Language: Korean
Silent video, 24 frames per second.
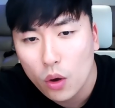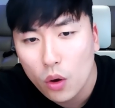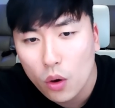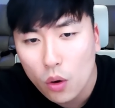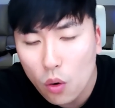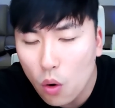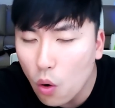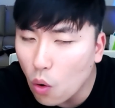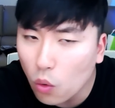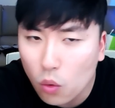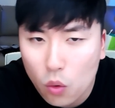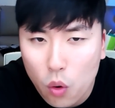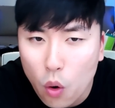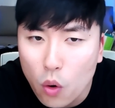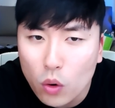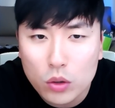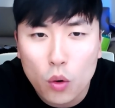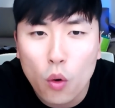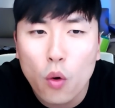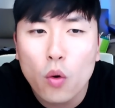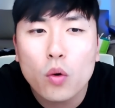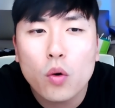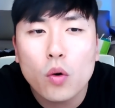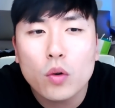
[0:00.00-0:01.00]
홍콩은
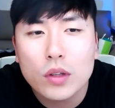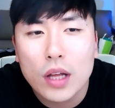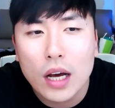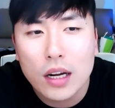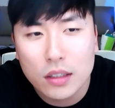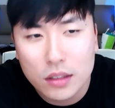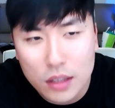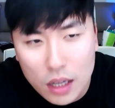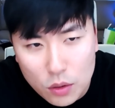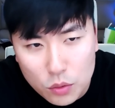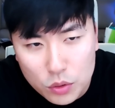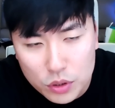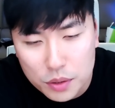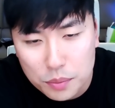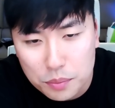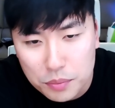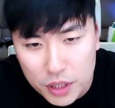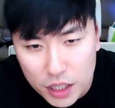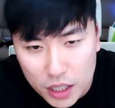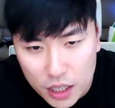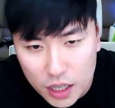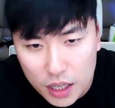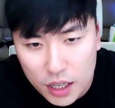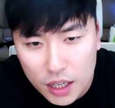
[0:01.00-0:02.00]
홍콩 달러 따로
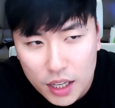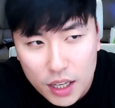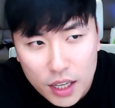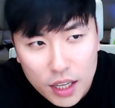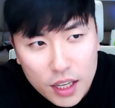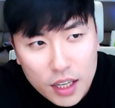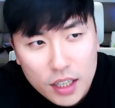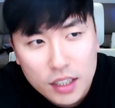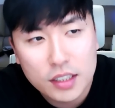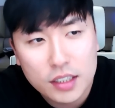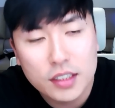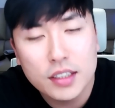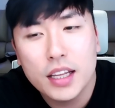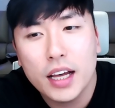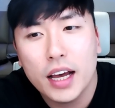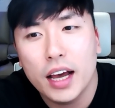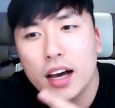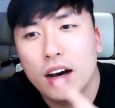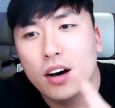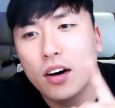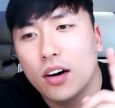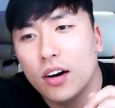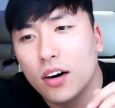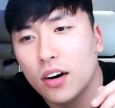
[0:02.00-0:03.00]
있습니다. 근데
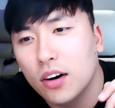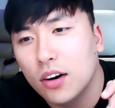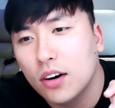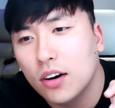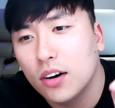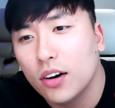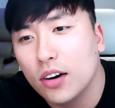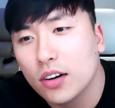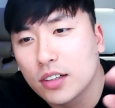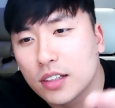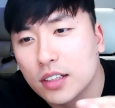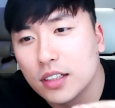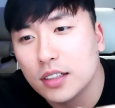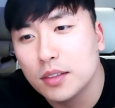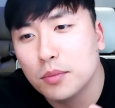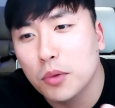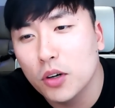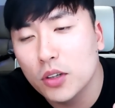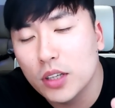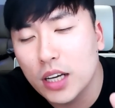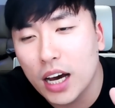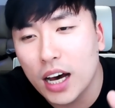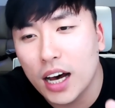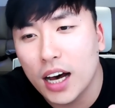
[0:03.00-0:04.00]
어 그
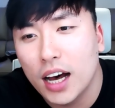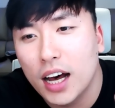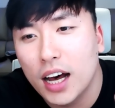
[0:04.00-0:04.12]
뭐냐